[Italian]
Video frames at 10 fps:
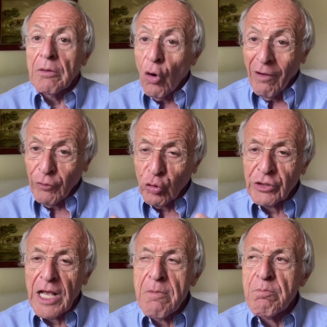avrò
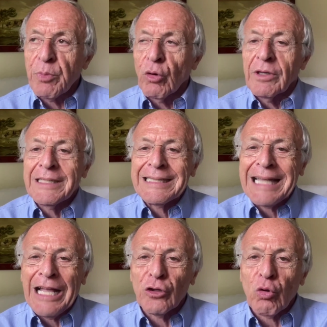tempo,
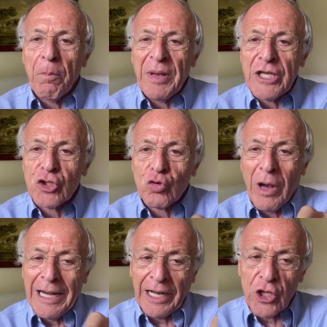intanto penso
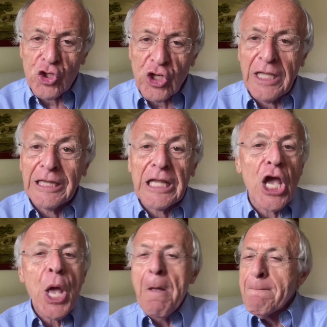al
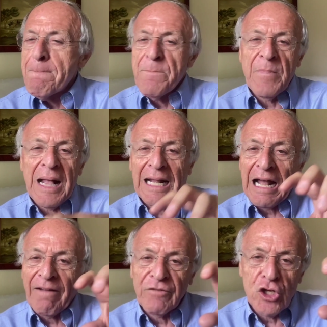recente
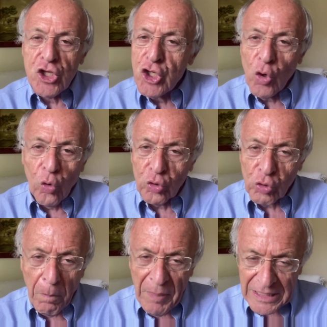
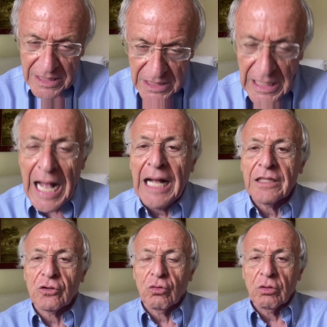meraviglioso
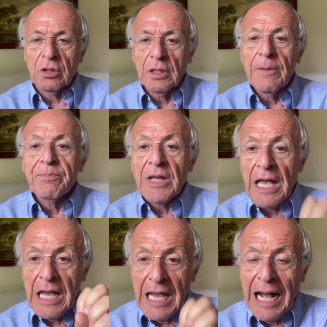passato
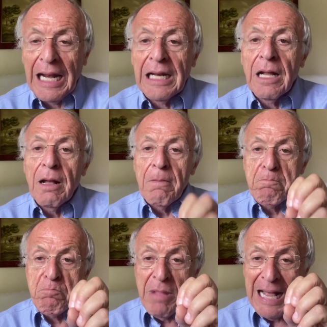e al
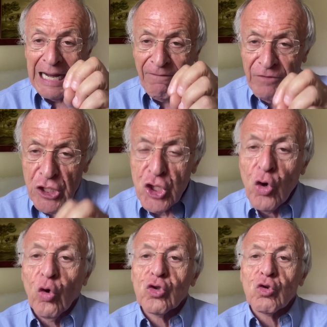
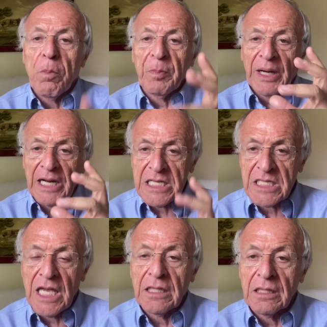meraviglioso
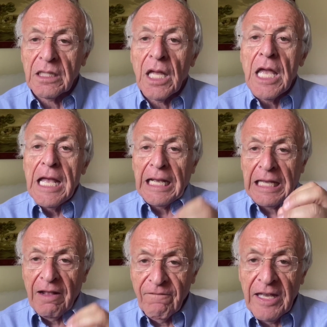presente
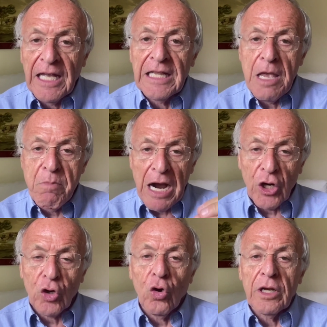che vede i,
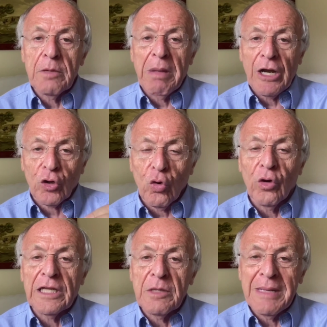banco, i
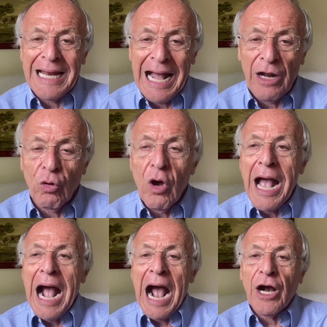balconi di Milano
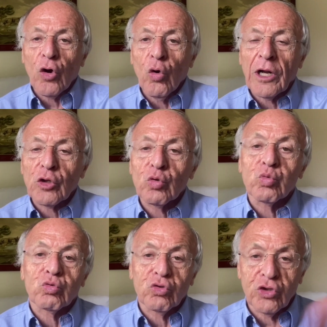ancora
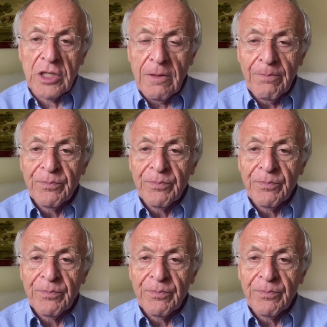tutti